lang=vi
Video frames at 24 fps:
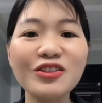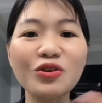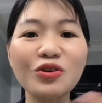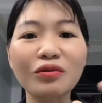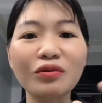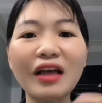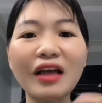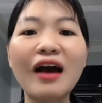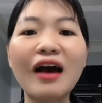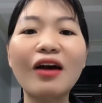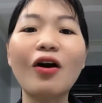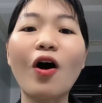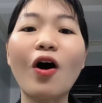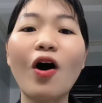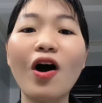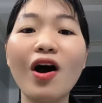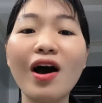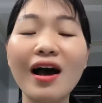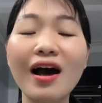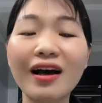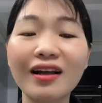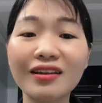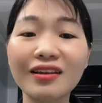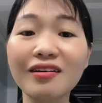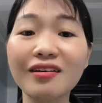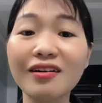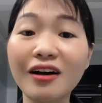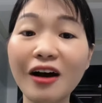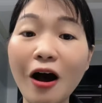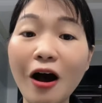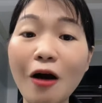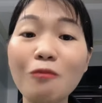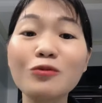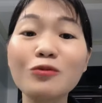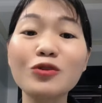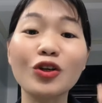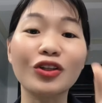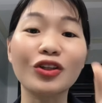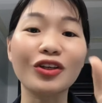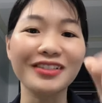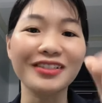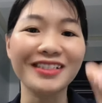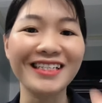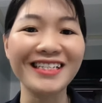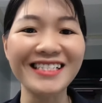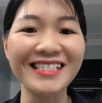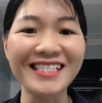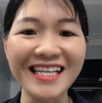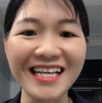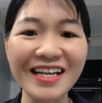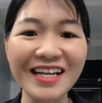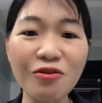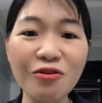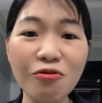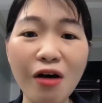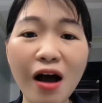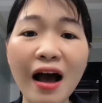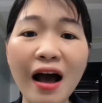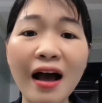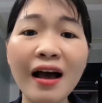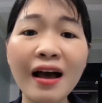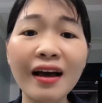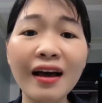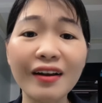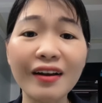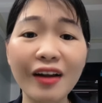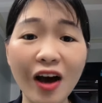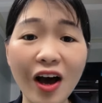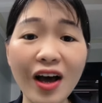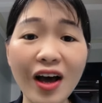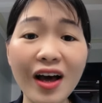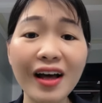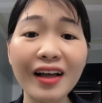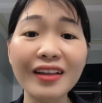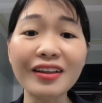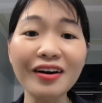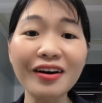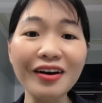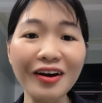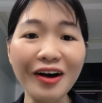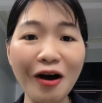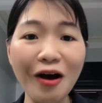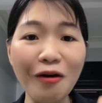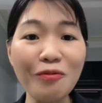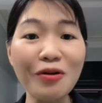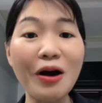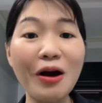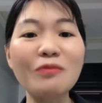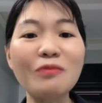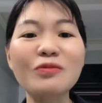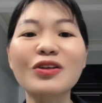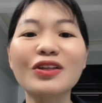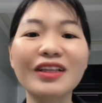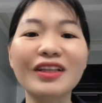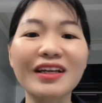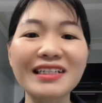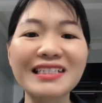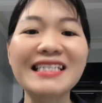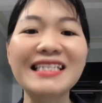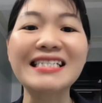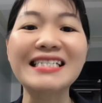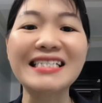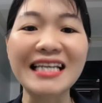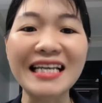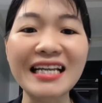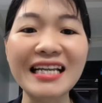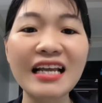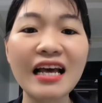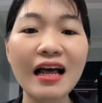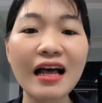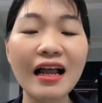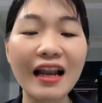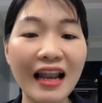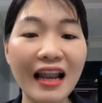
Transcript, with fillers: chúng ta có từ 0 cho tới 99 đúng không ạ đó từ 00 cho tới 99